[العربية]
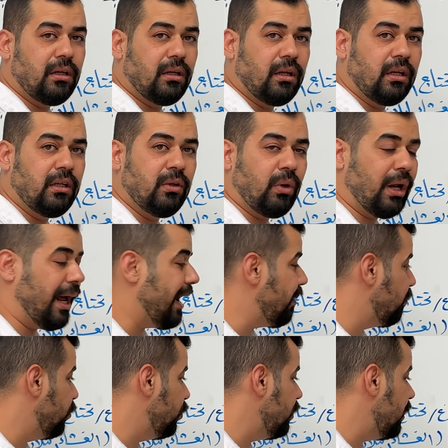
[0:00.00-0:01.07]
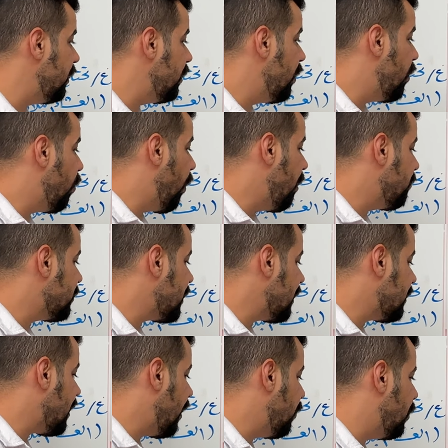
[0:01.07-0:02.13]
اللي هو العمودي
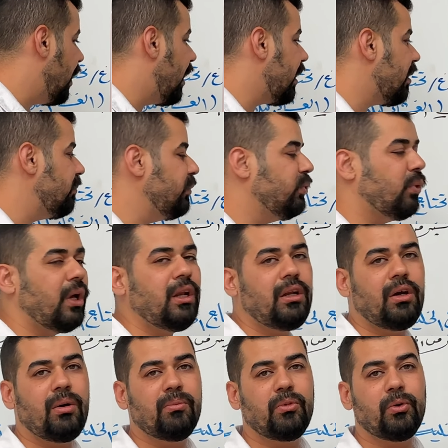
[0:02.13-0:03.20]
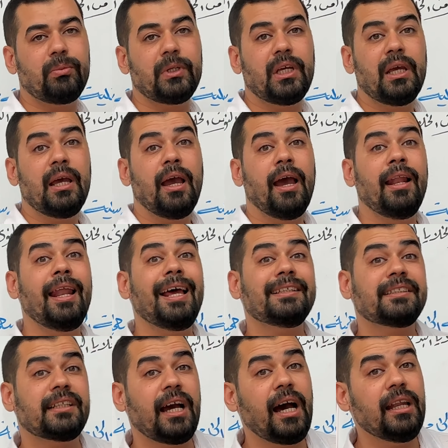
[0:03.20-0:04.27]
والمسطح والهرمي والانبوبي
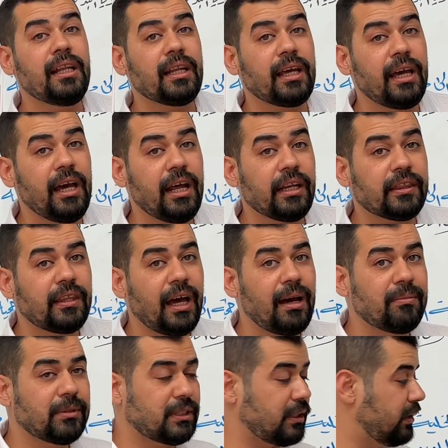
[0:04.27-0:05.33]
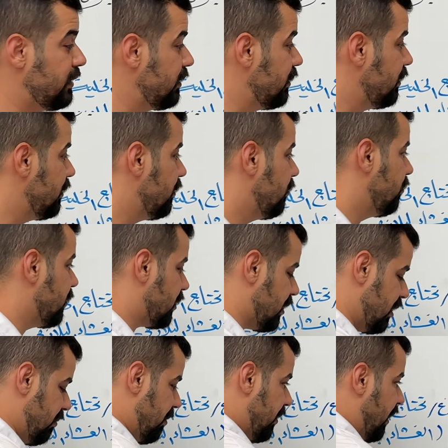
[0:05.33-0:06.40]
الاشكال الغير ثابته
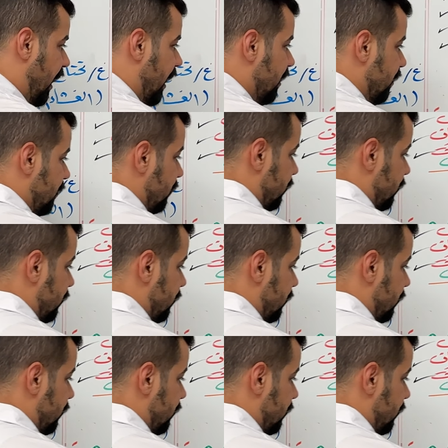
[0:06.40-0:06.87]
نعطيني مثال